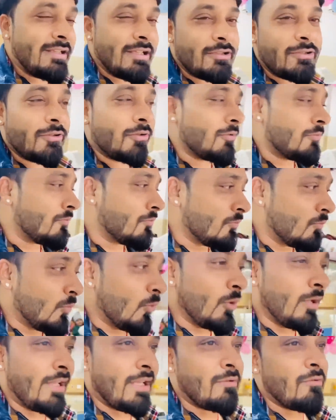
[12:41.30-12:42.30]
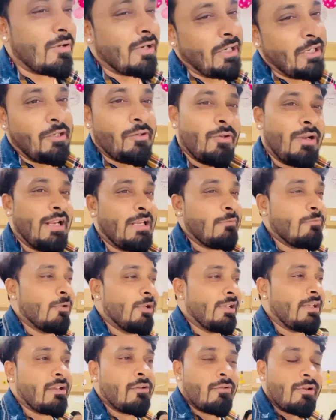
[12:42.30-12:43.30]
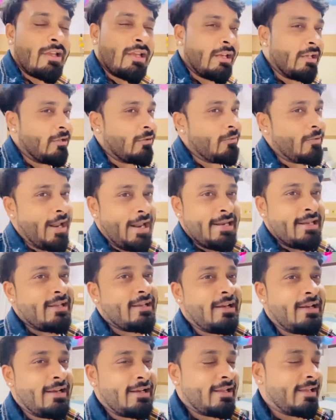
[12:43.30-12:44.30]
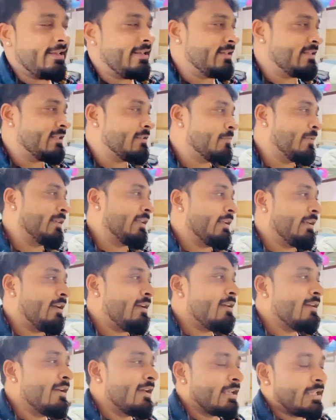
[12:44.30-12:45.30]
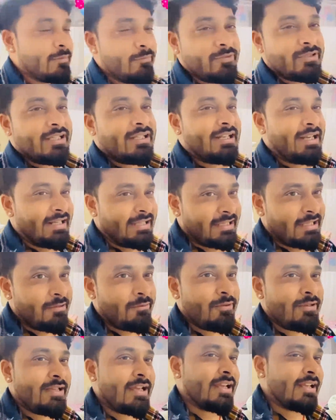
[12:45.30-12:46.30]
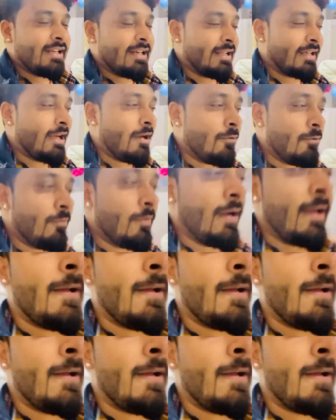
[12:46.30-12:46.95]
ये जो बोलेंगे वो किट्टू रानी बोलेंगे क्योंकि किट्टू रानी का हक है ये चीज़ बताना कि मुझे लड़की हुई है कि लड़का हुआ